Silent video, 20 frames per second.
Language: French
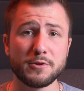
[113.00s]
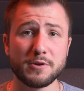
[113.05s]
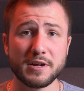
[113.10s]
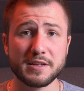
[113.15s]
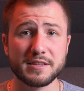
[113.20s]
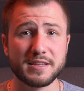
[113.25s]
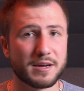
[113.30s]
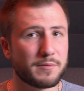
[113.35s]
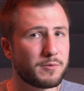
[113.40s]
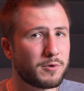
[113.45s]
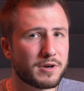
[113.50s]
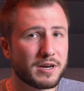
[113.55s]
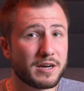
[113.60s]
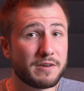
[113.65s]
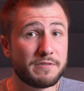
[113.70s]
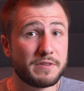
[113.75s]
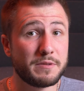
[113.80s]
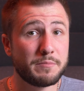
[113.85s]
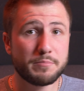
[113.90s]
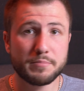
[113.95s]
de la
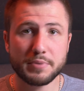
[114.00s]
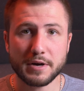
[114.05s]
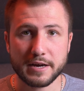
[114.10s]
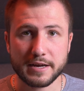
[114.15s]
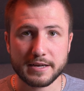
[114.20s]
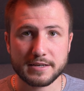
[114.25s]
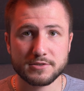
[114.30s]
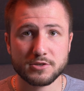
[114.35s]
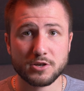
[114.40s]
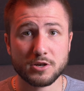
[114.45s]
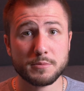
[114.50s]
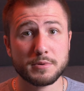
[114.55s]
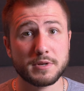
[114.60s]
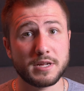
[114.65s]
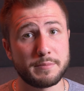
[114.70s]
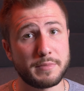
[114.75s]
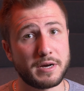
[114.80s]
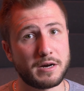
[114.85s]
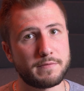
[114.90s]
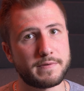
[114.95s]
thermographie par exemple,
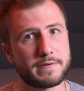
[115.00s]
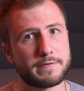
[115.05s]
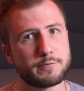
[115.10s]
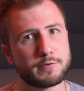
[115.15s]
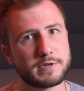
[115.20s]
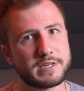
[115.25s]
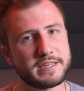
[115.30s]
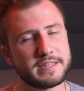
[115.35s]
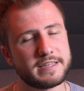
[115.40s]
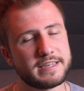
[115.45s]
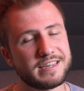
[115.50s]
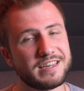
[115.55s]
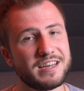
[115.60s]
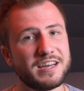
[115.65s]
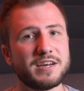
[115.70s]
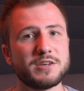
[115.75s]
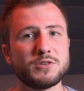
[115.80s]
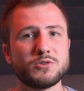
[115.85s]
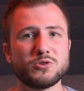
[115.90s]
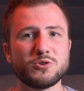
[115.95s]
et eh ben, on va vous guider
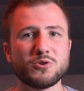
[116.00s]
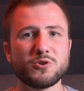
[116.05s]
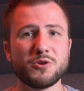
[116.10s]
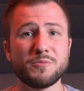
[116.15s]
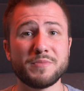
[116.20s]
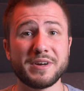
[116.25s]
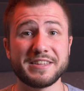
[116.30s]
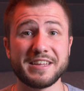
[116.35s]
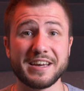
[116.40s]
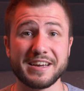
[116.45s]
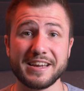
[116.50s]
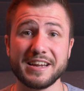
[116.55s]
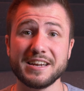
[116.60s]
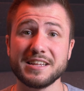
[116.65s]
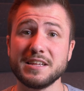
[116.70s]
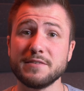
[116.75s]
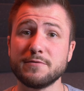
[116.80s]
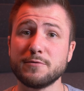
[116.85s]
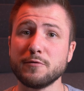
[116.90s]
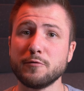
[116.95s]
sur le matériel
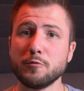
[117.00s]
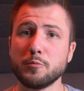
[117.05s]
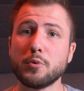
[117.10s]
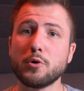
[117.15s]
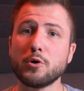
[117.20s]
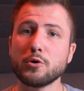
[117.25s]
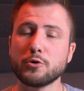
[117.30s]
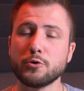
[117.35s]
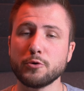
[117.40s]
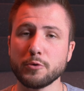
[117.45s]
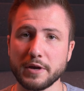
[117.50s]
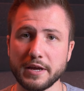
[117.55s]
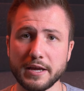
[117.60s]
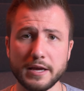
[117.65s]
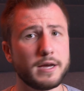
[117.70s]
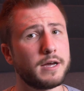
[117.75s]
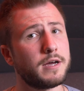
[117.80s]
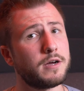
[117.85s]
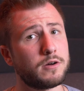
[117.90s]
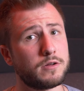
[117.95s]
qu'il faut vous procurer,
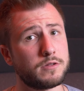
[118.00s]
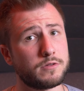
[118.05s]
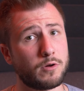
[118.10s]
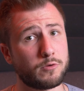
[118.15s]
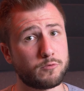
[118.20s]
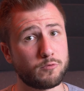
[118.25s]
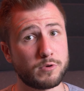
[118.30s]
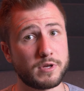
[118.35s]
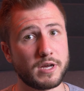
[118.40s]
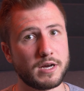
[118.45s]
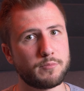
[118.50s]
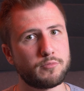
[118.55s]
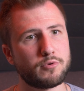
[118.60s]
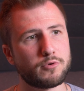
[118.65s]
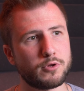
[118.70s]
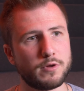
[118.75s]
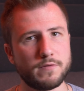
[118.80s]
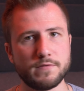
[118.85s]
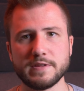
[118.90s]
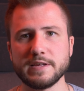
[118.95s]
en tout cas
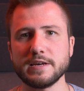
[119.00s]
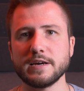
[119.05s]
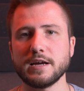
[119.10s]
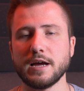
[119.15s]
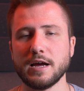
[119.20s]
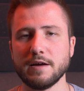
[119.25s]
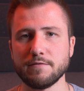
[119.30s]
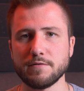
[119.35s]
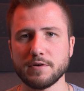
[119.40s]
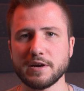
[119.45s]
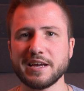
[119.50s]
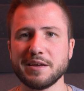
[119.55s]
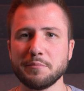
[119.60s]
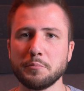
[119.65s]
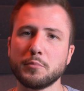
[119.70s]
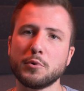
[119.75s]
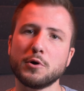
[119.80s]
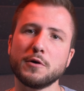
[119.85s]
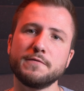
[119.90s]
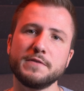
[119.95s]
pour devenir un vrai
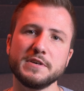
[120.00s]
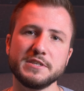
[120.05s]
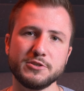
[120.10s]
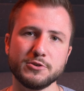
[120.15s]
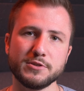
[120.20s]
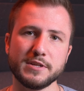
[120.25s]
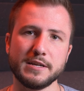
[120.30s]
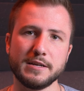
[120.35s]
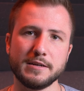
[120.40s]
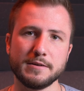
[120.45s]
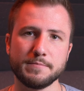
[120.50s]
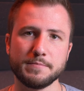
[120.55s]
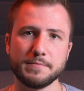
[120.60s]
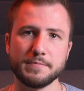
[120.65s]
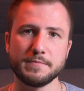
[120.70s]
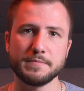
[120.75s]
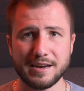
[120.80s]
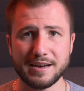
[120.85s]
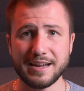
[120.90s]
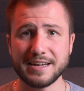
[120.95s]
professionnel.
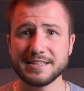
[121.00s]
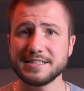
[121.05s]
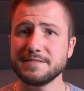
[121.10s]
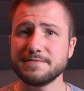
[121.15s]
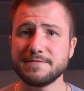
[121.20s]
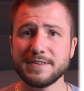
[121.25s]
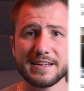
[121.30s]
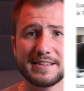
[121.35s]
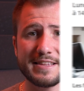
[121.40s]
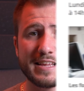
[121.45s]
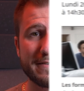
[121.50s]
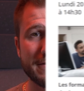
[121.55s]
Lundi 20